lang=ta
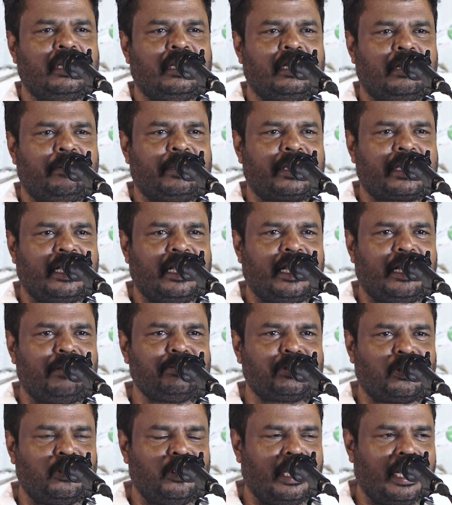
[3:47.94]

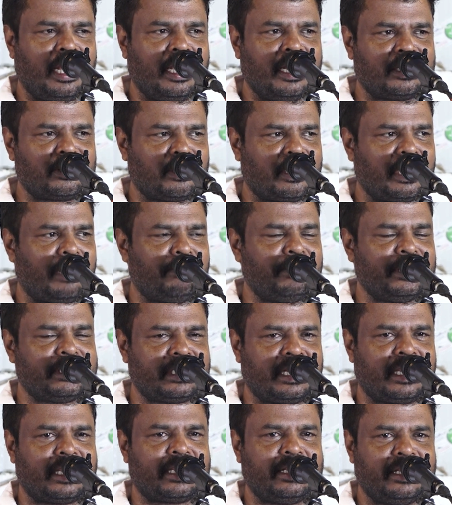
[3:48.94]
நமக்கெல்லாம் தொழிலாளர் துறை
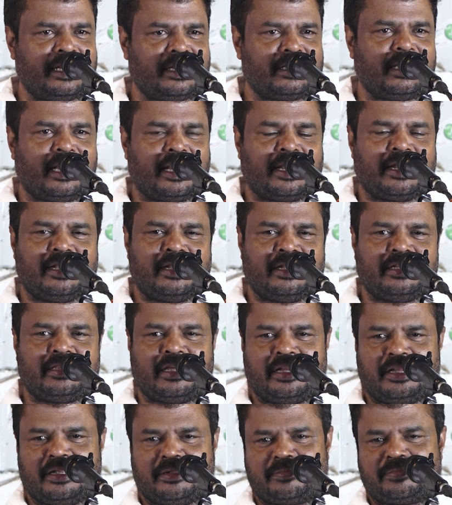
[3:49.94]
அமைச்சராக இருந்தார் என்று
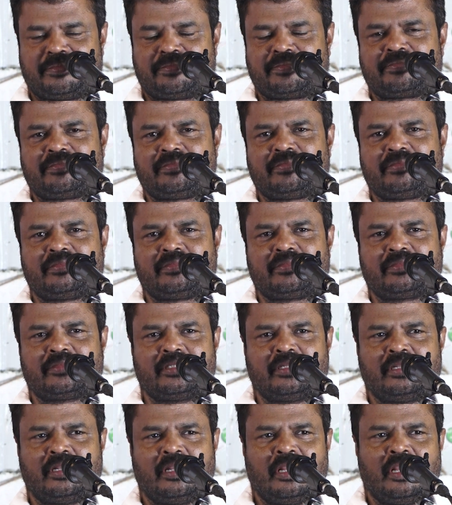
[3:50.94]
தெரியும்
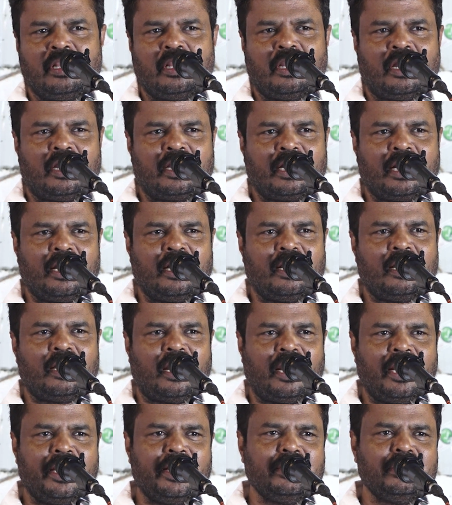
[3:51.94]
ஆனால்
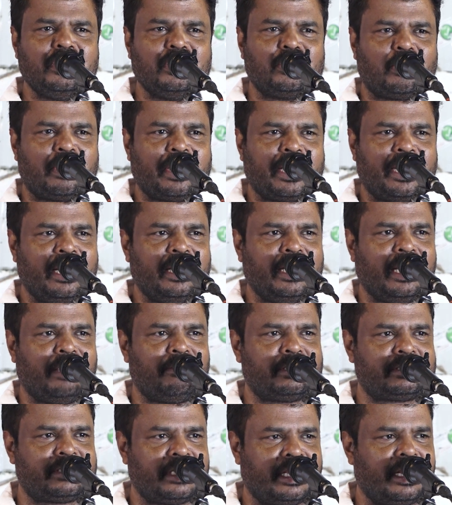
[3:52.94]
ஐந்து துறைகளை
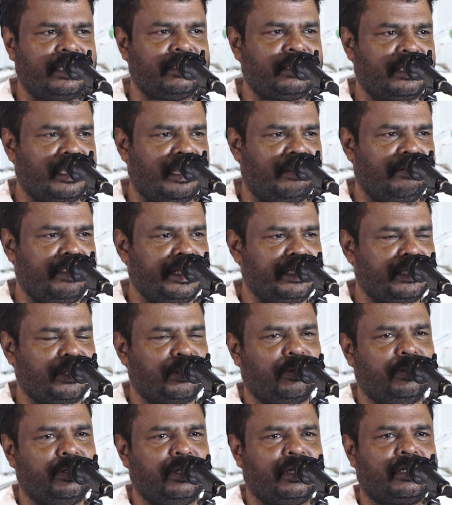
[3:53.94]
அவர் சேர்த்து
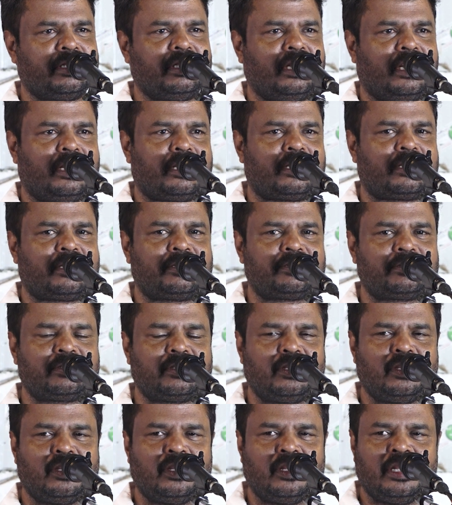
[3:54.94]
கவனித்து கொண்டிருந்தார்
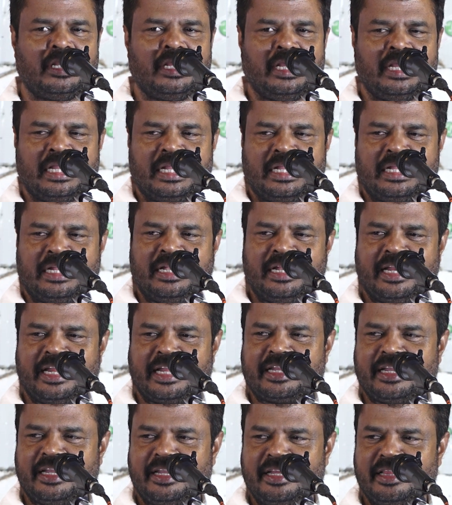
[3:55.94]

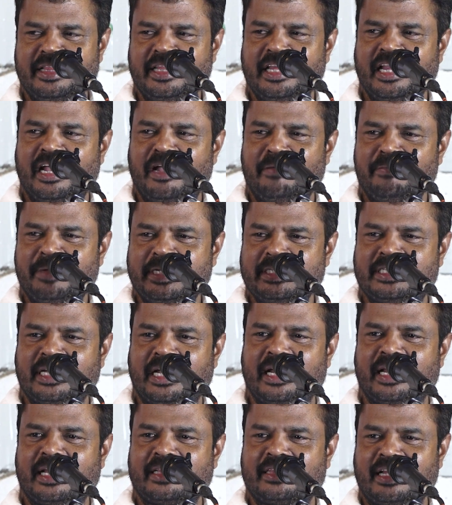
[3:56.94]
இன்றைக்கு இந்தியா
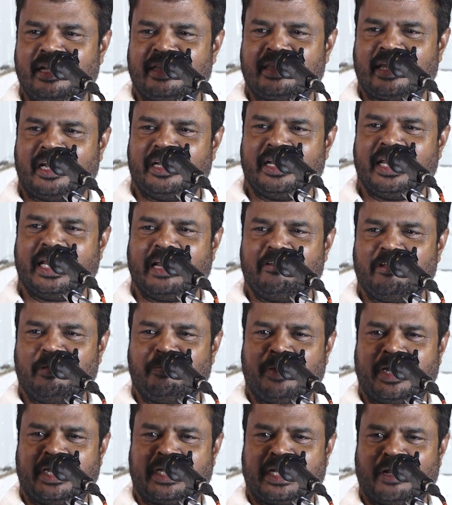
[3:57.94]
மின்சாரத்தில்
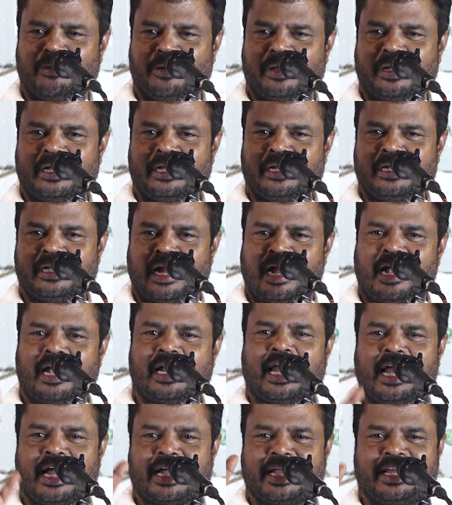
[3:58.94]
தன்னிறைவு பெற்ற ஒரு நாடாக